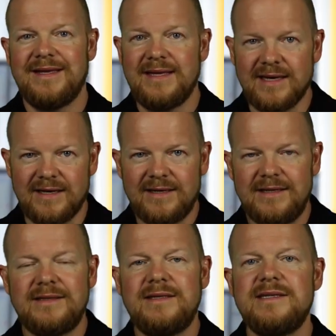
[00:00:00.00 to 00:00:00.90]

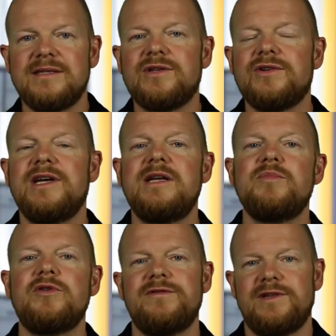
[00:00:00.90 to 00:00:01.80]
Ja, dieser Trade
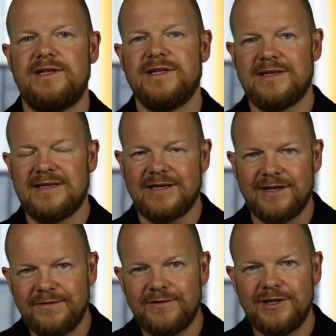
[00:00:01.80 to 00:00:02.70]
profitiert
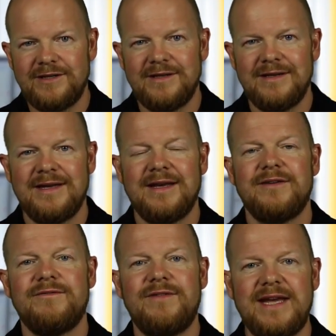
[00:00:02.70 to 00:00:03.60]
davon,
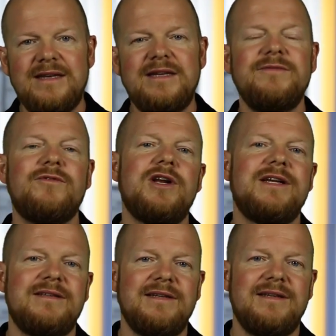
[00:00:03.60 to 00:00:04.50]
wenn die
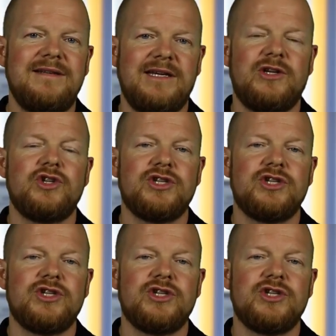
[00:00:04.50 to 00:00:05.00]
Volatilität